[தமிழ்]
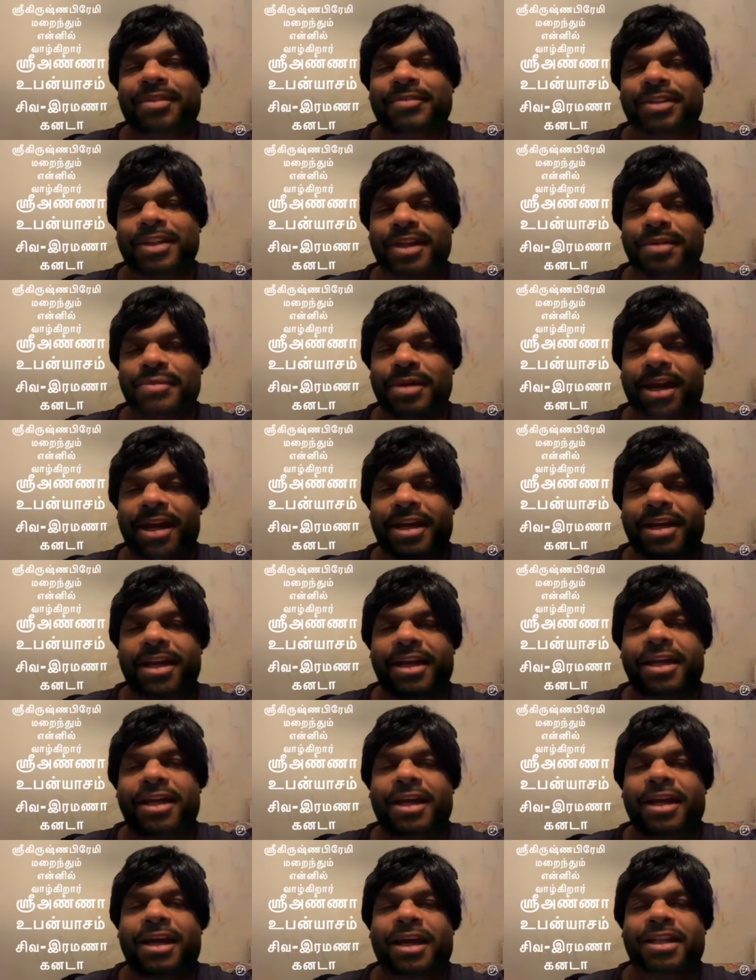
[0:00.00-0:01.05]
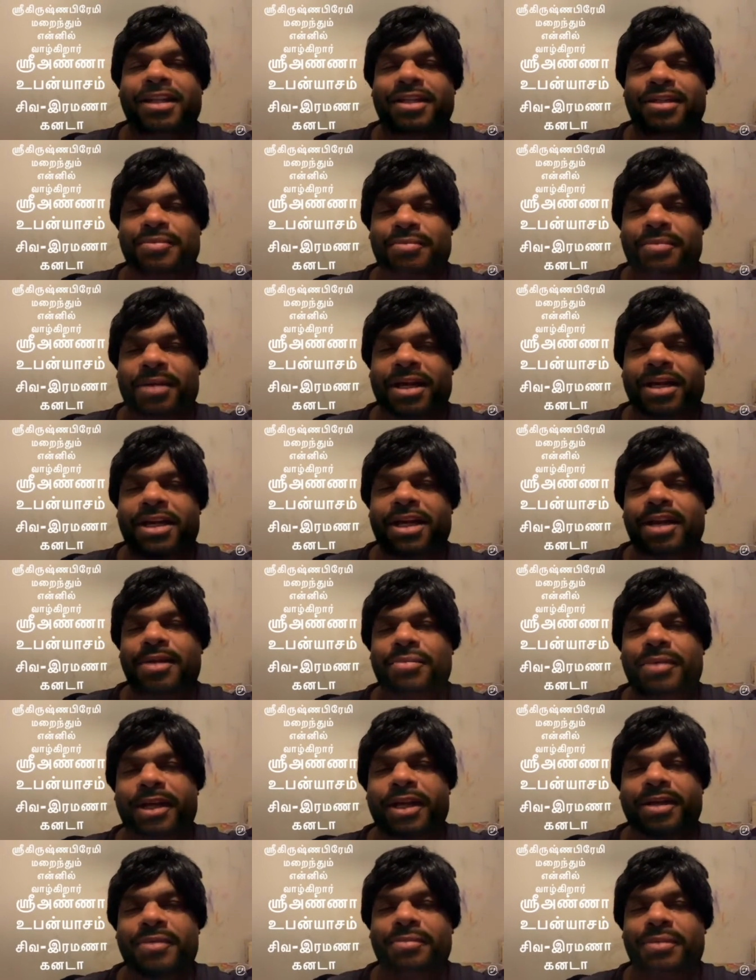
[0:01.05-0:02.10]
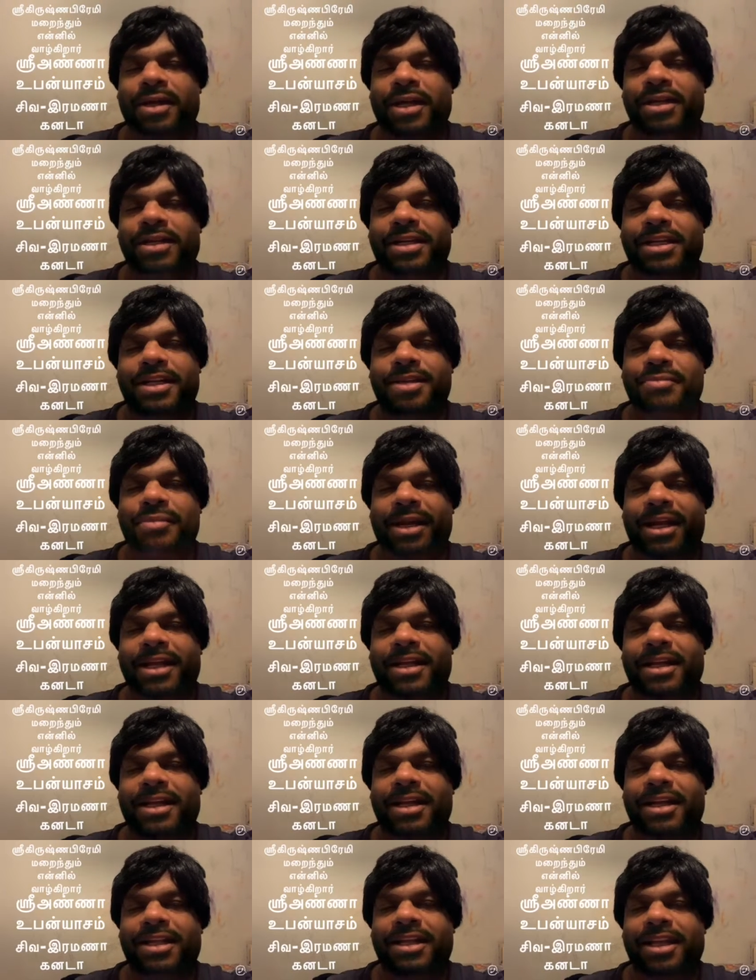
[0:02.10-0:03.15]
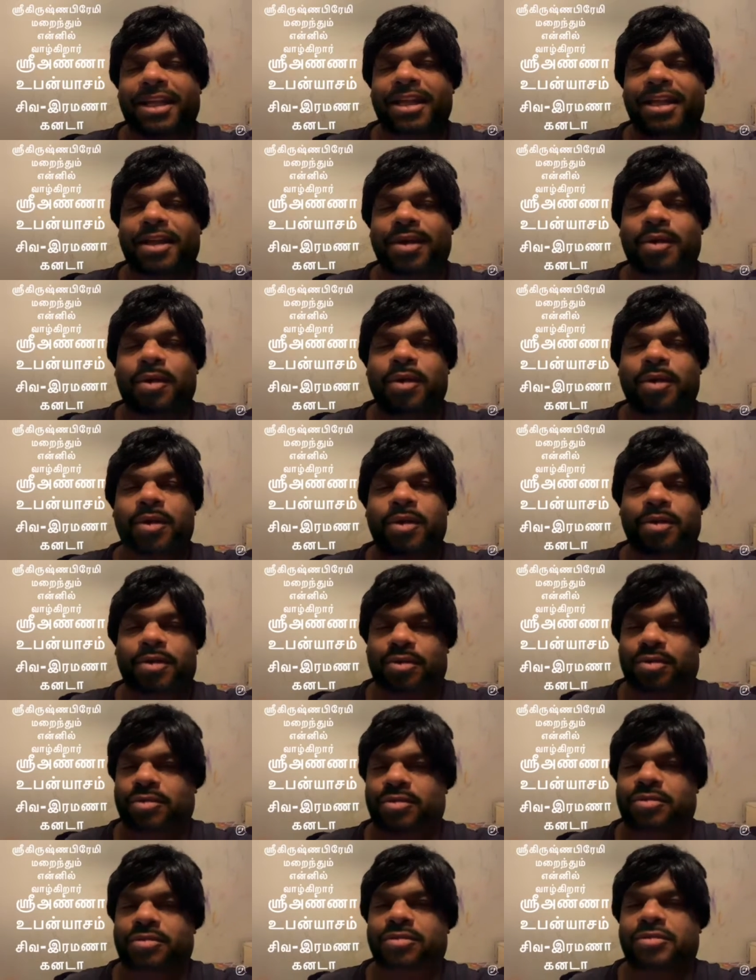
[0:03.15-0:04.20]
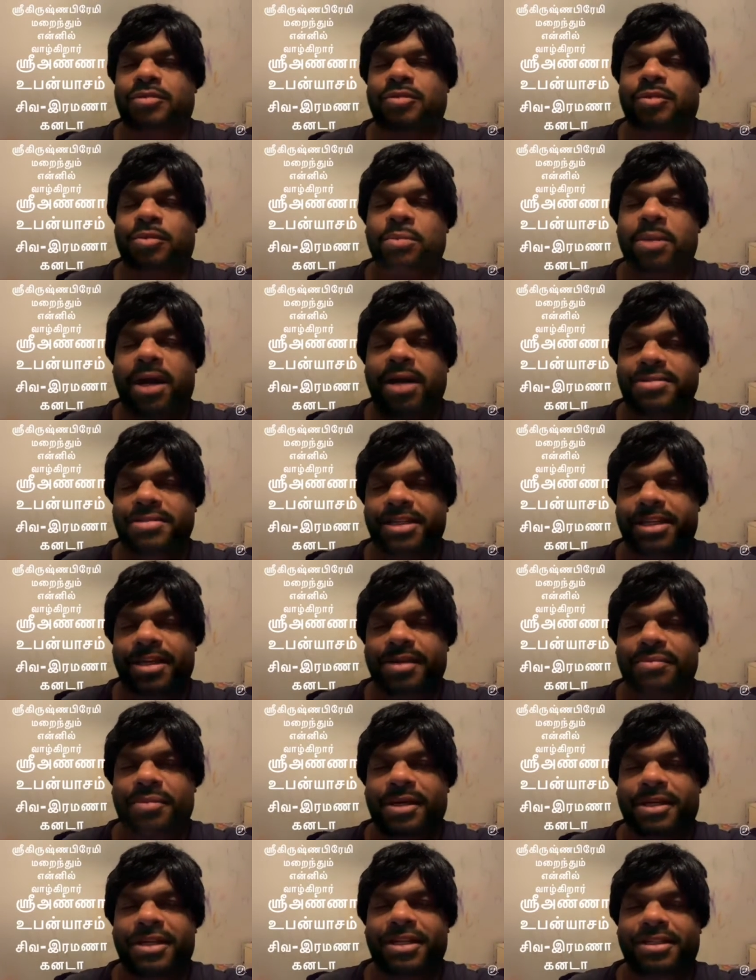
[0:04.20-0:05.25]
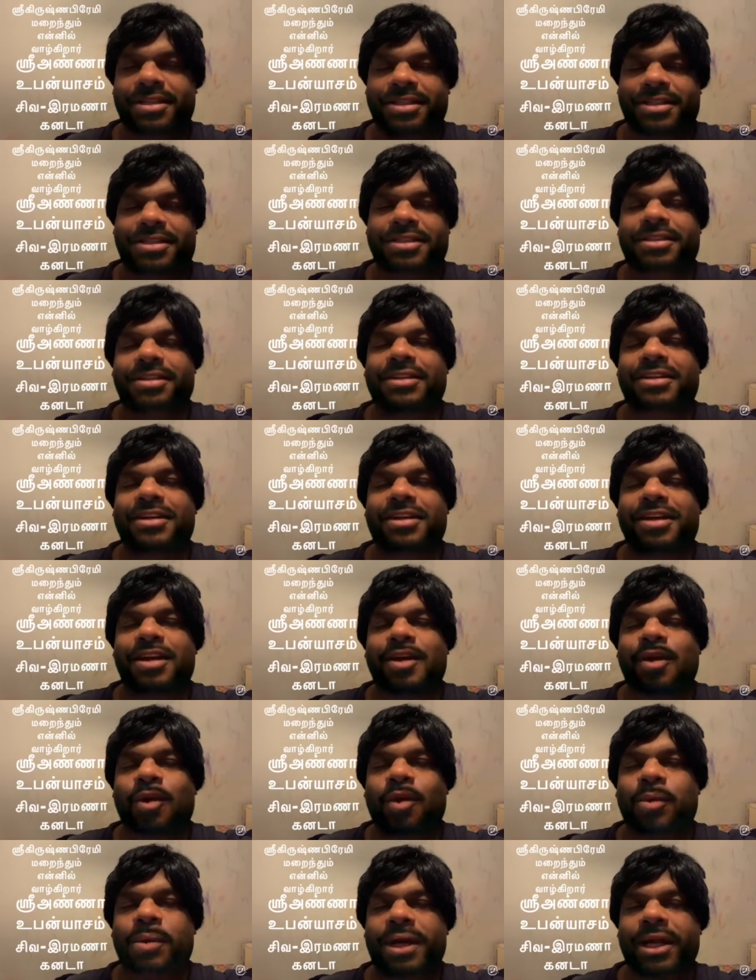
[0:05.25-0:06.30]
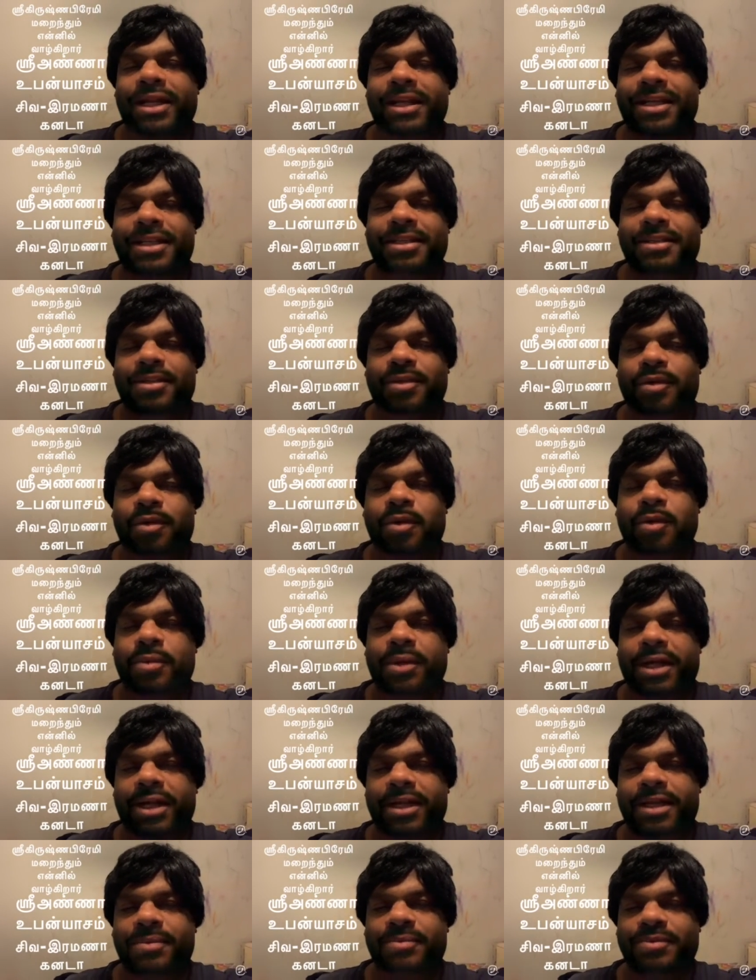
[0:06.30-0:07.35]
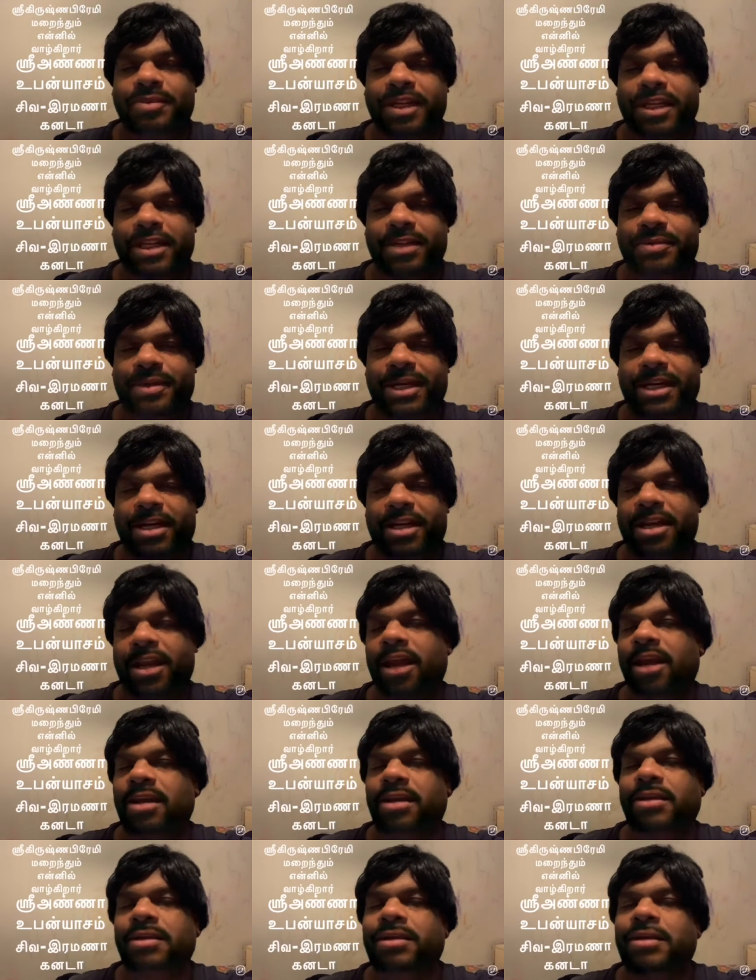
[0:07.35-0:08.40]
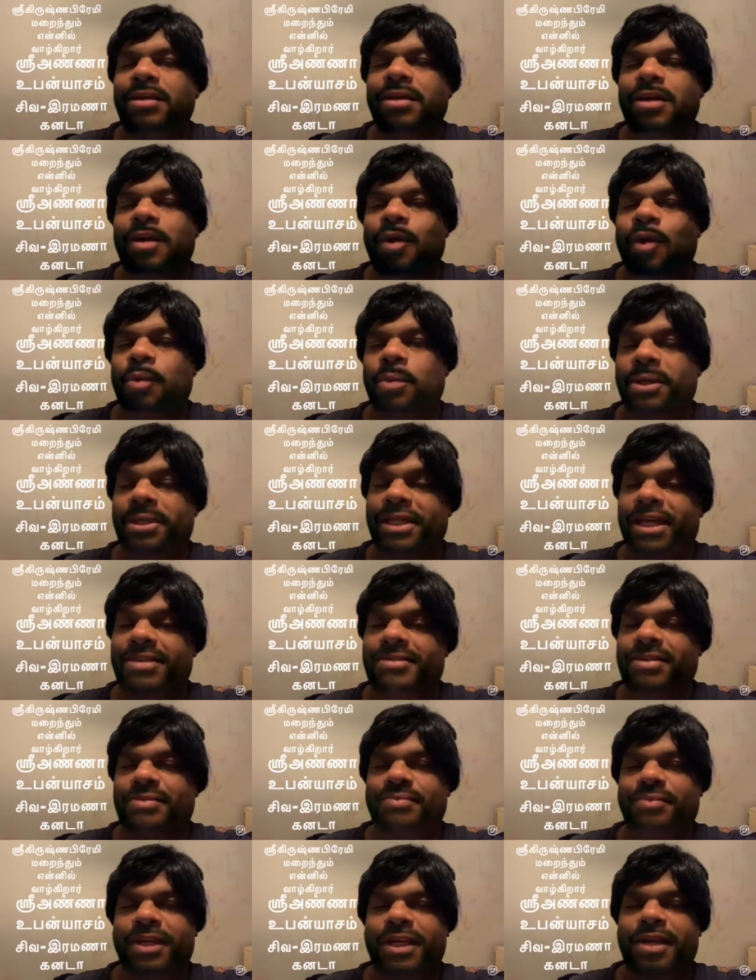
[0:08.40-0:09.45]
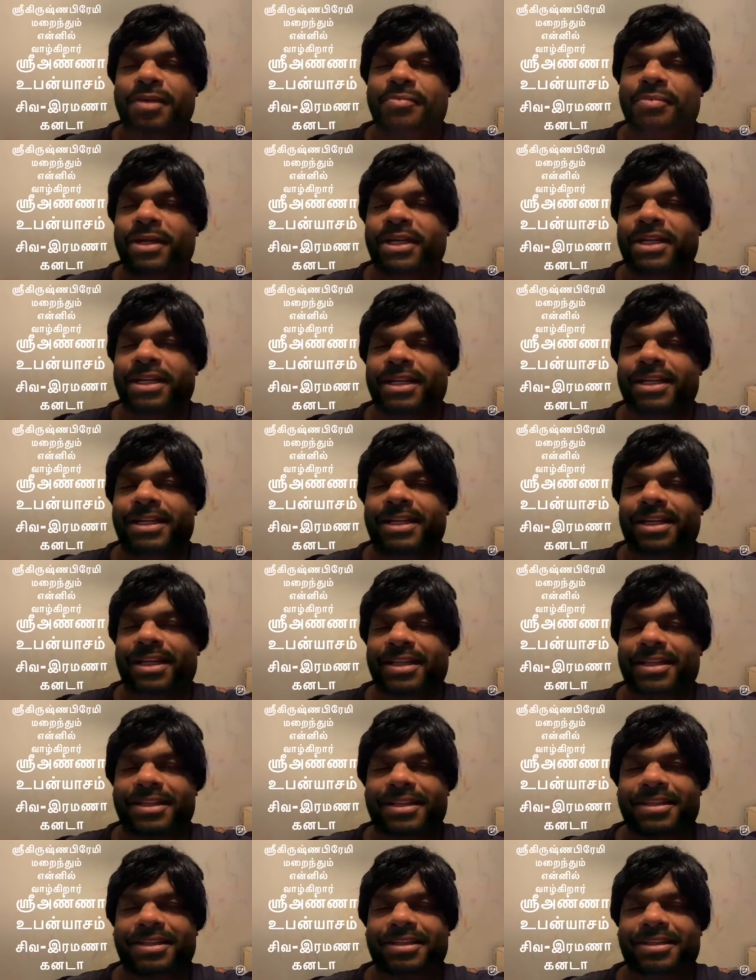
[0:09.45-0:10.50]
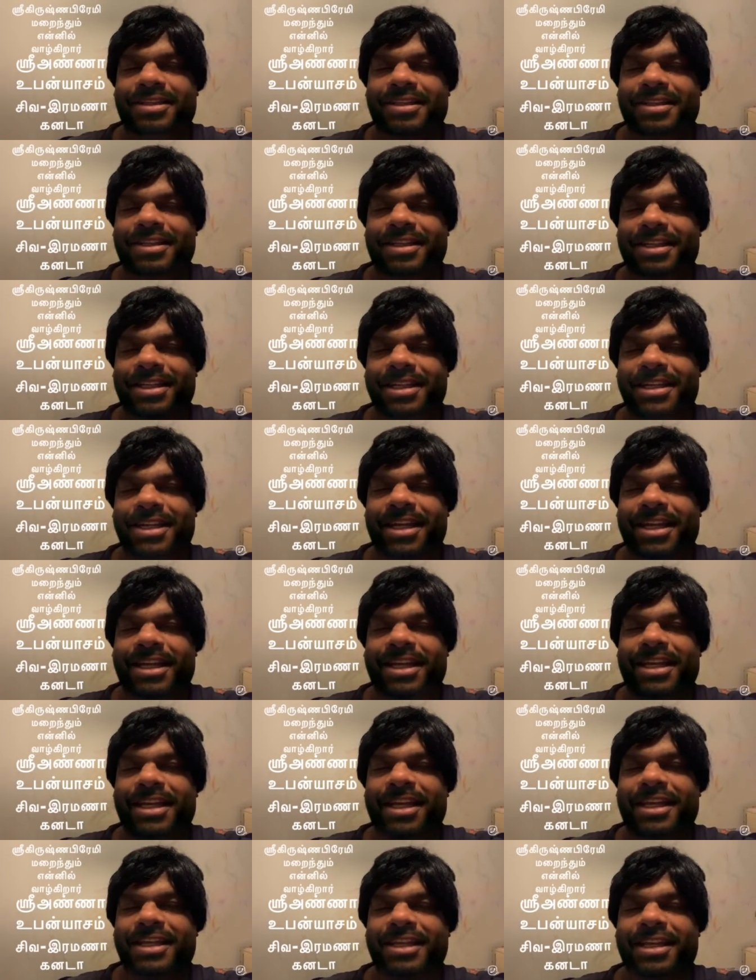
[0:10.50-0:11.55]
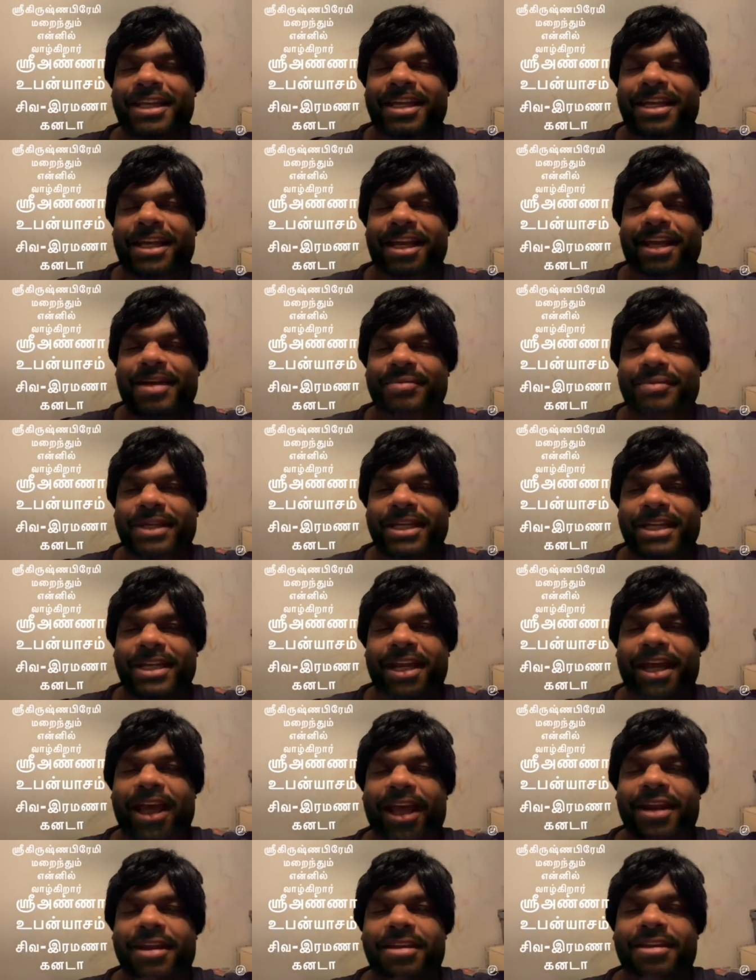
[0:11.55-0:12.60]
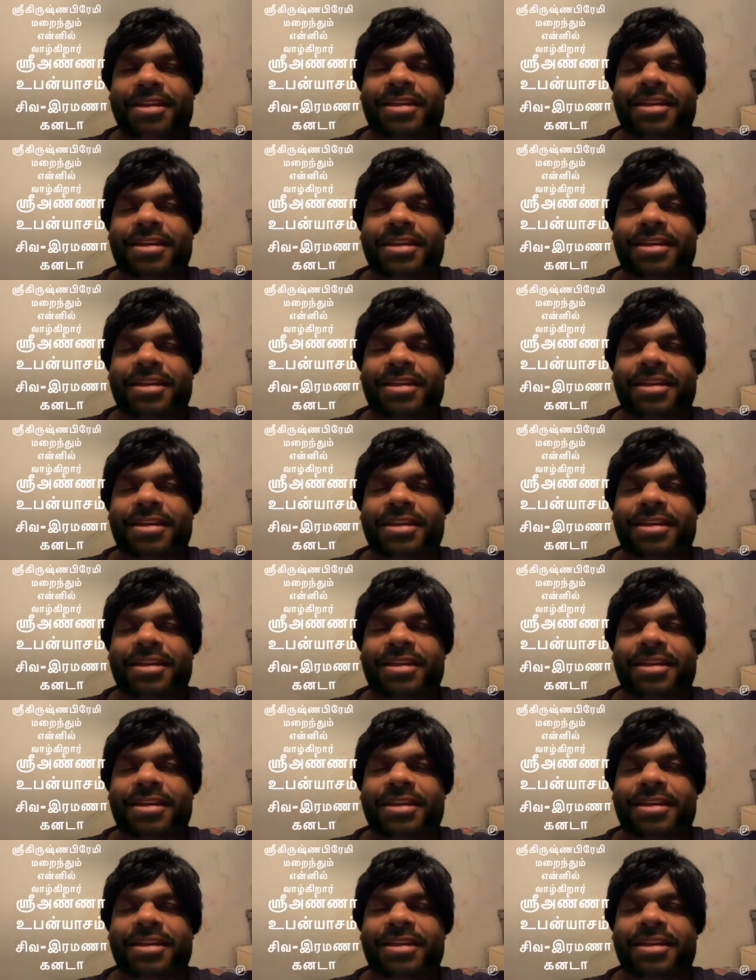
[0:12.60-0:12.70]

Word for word: விதமாக அது மக்கள் பயன்பாட்டுக்கு மனங்களிலே உபாசிக்கப்பட்டது உபநய உபநயம் செய்தவர்களினால் உபதேசம் செய்யப்பட்டிருக்கிறது இன்ன இன்ன இன்ன எல்லாம் இன்னார்